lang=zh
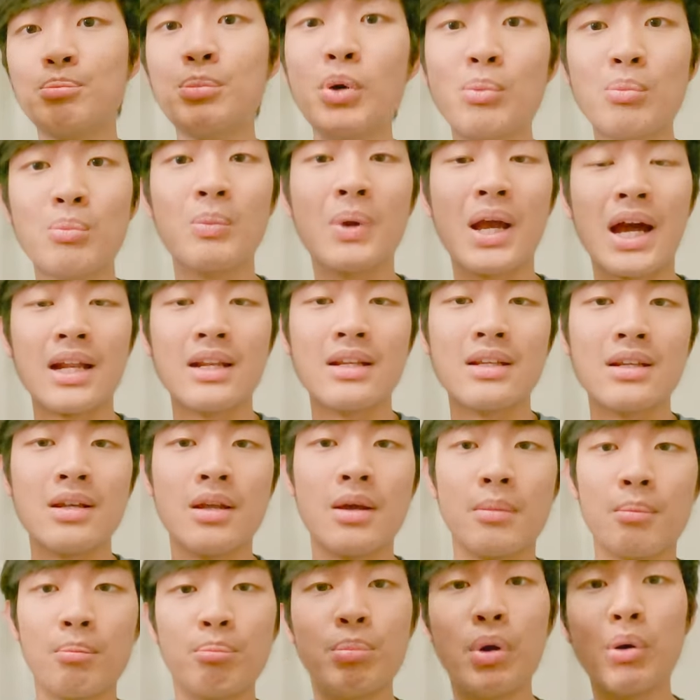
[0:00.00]
蹦干
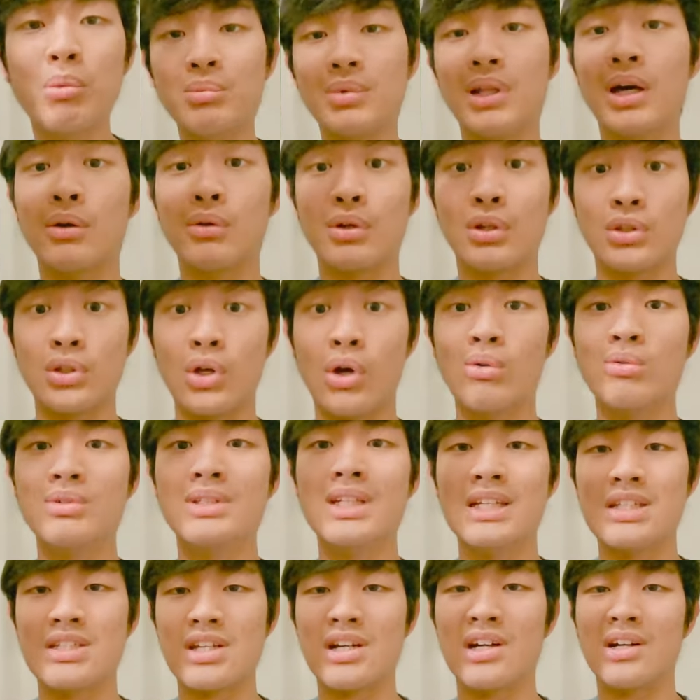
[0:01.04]
蹦到我的头
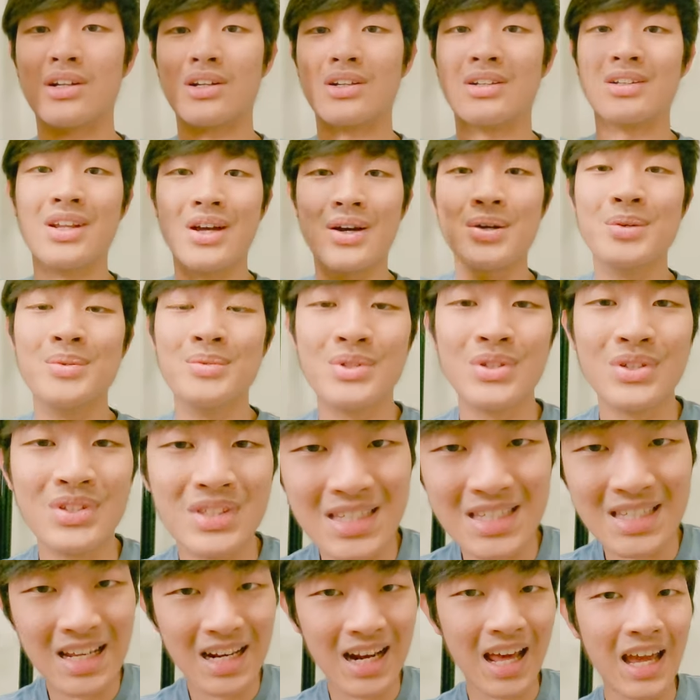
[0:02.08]
顶上，然后就
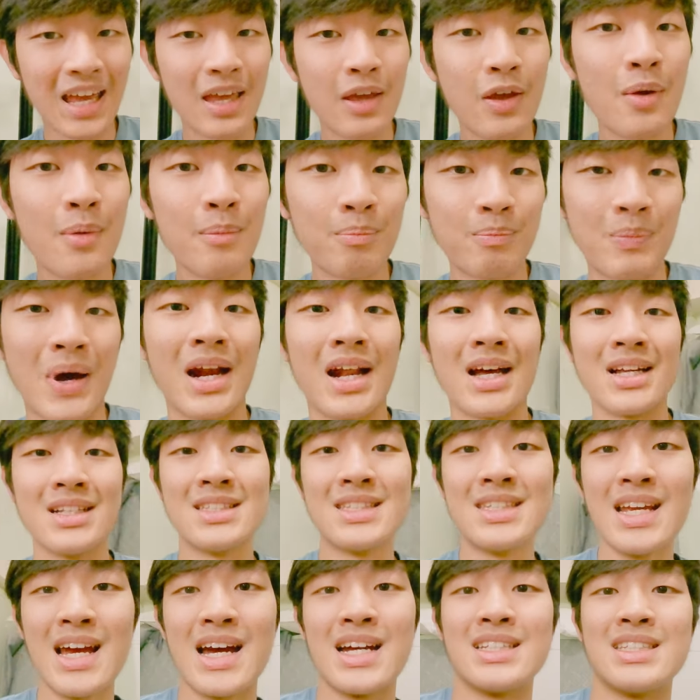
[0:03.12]
直接来把它
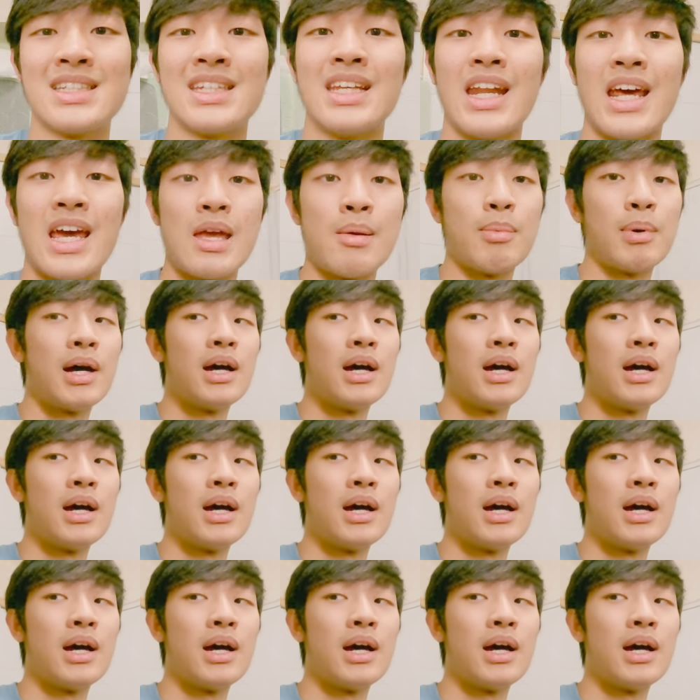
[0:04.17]
架起来